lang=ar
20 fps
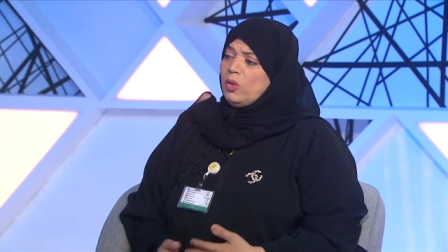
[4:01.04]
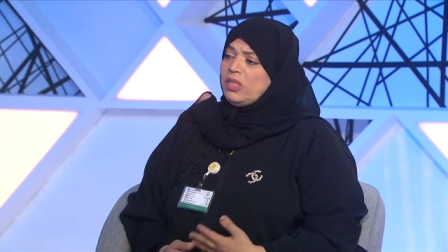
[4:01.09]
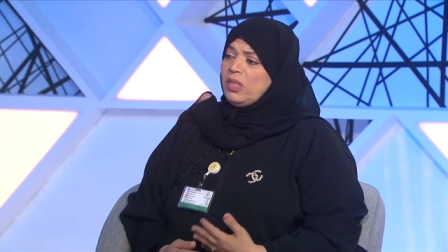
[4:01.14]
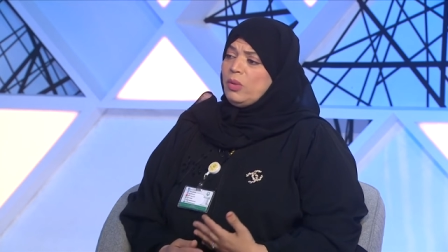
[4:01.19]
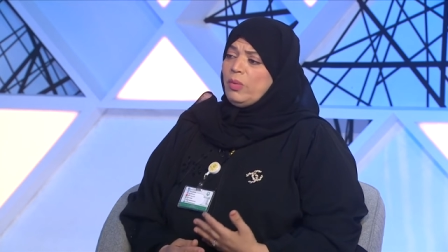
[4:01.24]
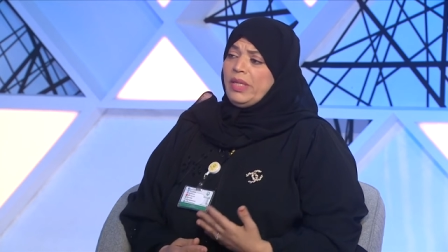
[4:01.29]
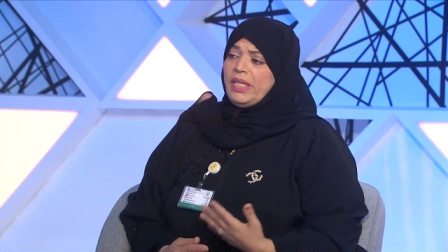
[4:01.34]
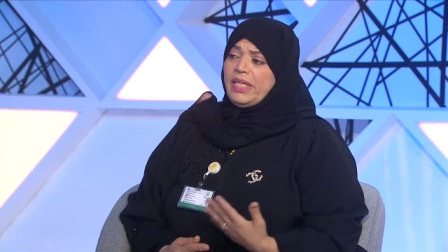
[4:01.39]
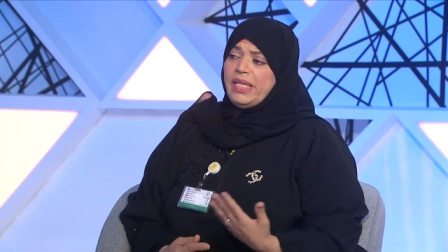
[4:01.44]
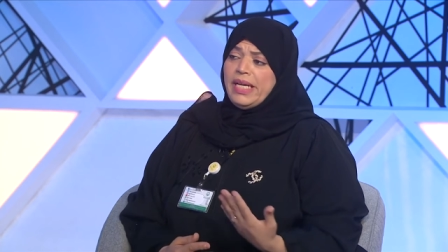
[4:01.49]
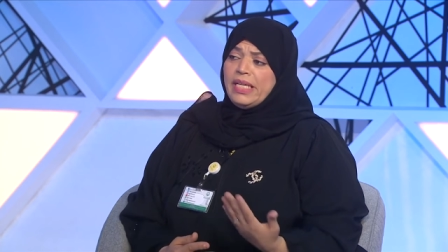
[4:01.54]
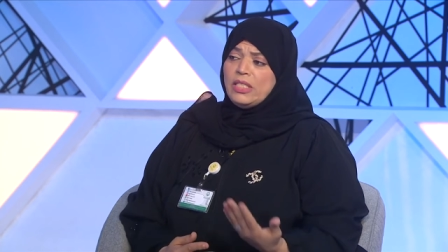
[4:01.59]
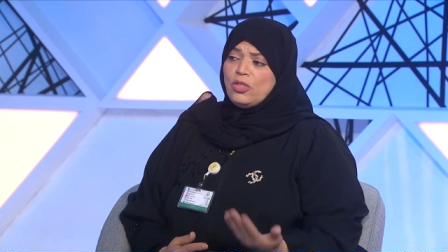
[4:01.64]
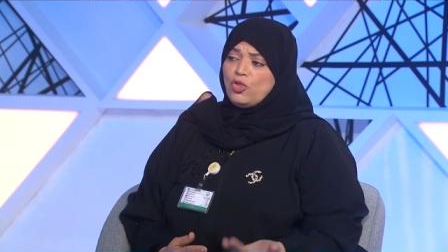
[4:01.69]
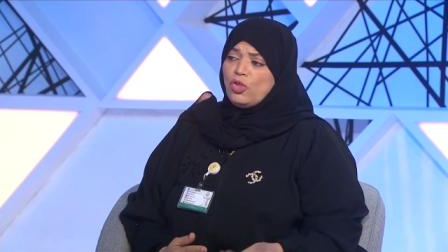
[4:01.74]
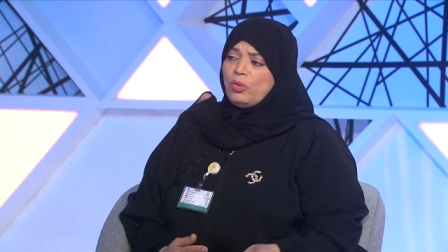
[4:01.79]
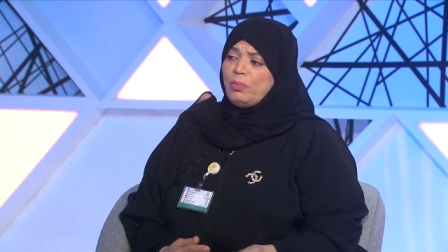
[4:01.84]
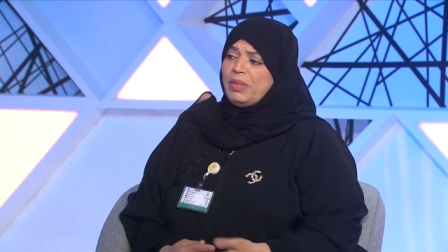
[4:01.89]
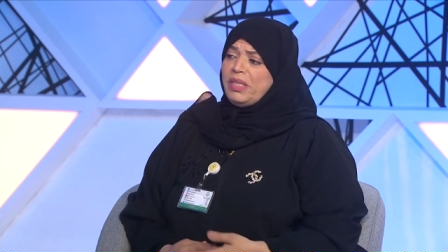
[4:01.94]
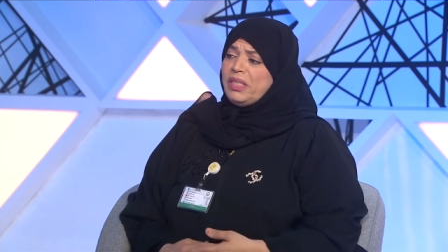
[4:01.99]
سواء
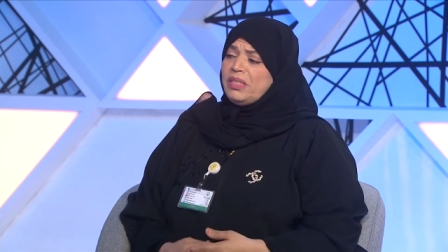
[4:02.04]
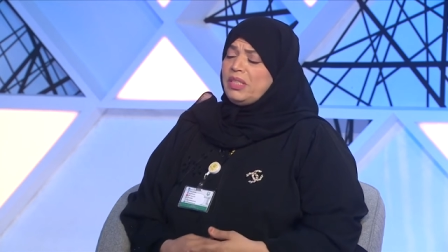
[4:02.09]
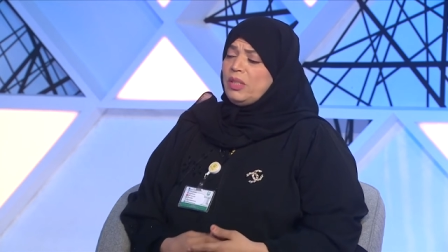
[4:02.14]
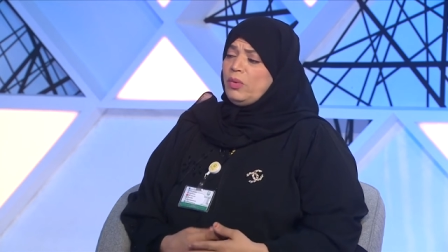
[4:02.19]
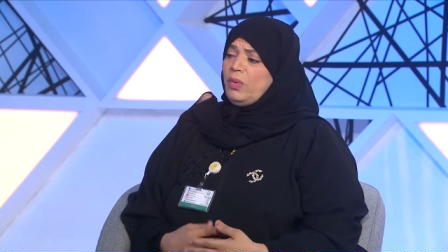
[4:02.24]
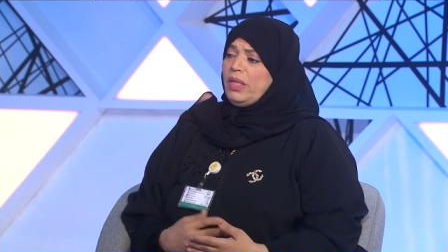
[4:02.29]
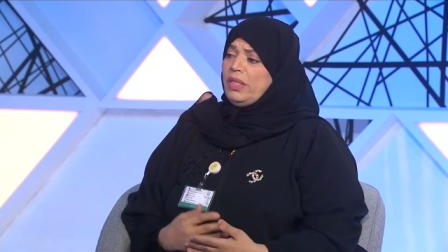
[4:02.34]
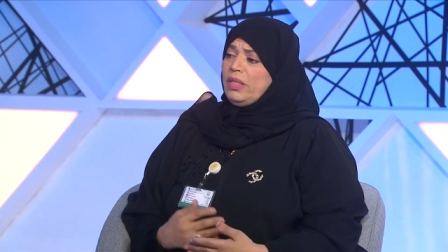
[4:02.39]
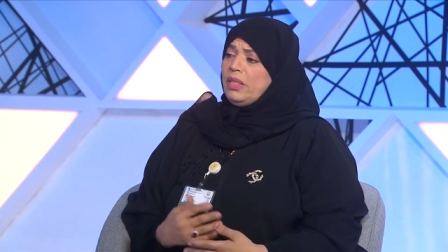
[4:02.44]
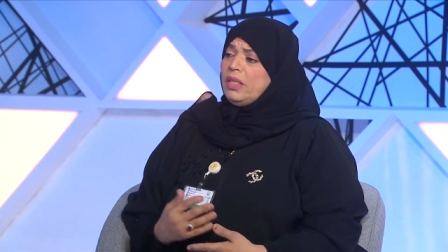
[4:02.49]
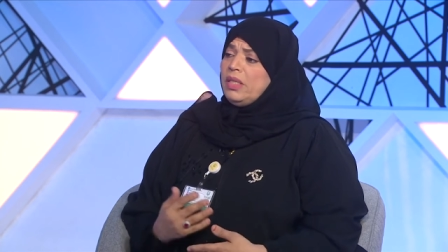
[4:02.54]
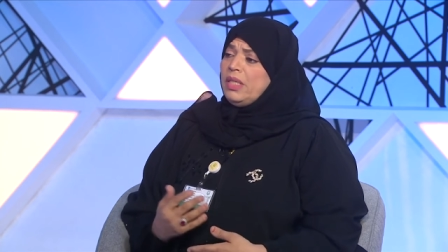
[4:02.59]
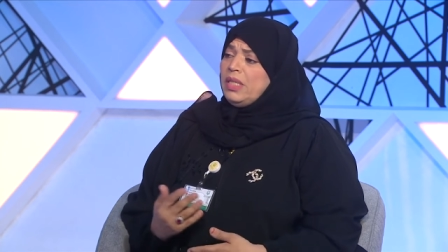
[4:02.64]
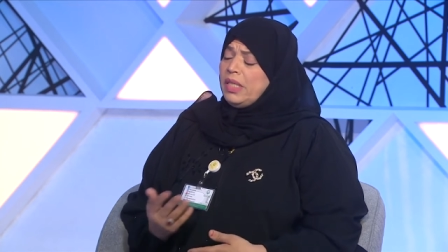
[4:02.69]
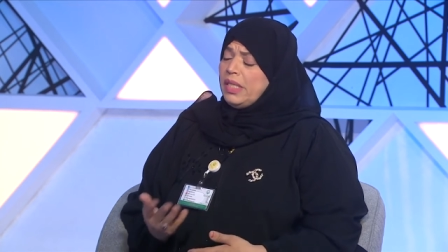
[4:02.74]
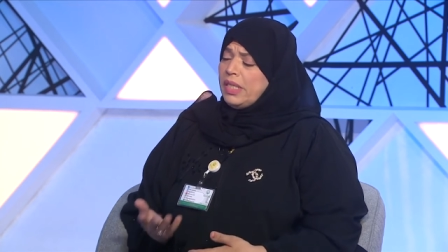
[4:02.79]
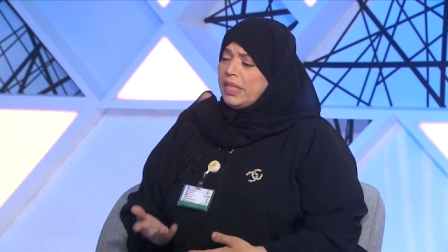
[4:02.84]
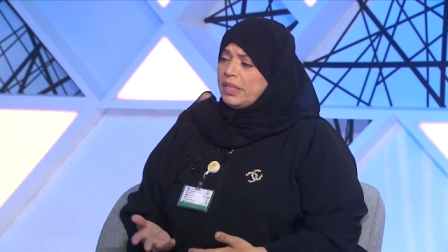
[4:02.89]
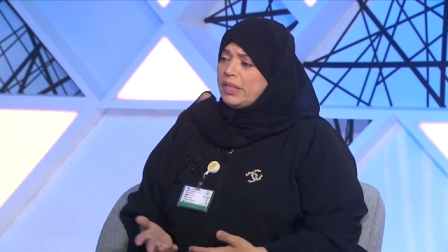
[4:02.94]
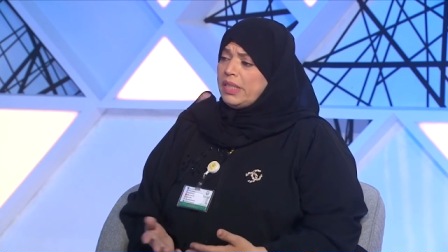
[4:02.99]
الانجلمان سواء
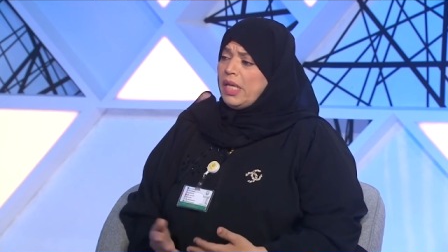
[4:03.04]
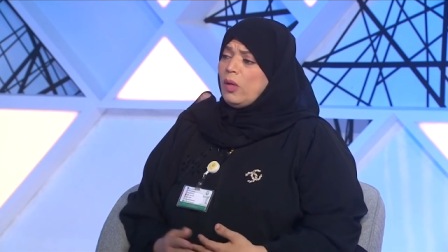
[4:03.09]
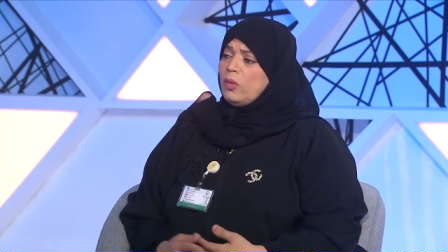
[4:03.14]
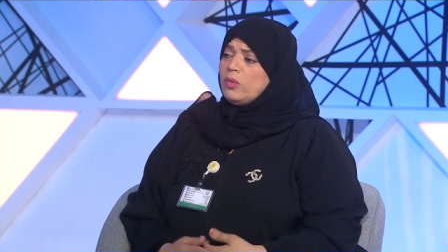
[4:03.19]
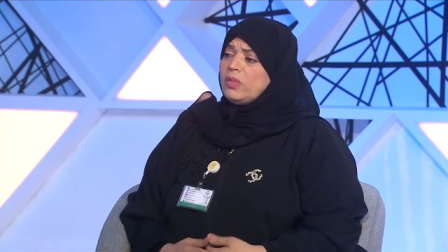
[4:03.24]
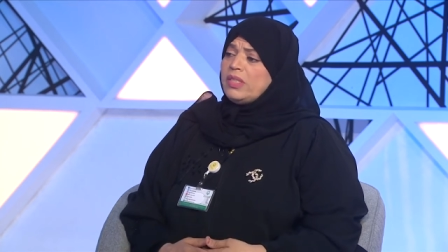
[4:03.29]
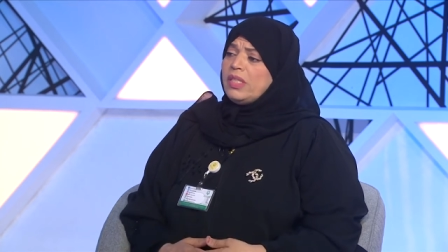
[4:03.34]
الداون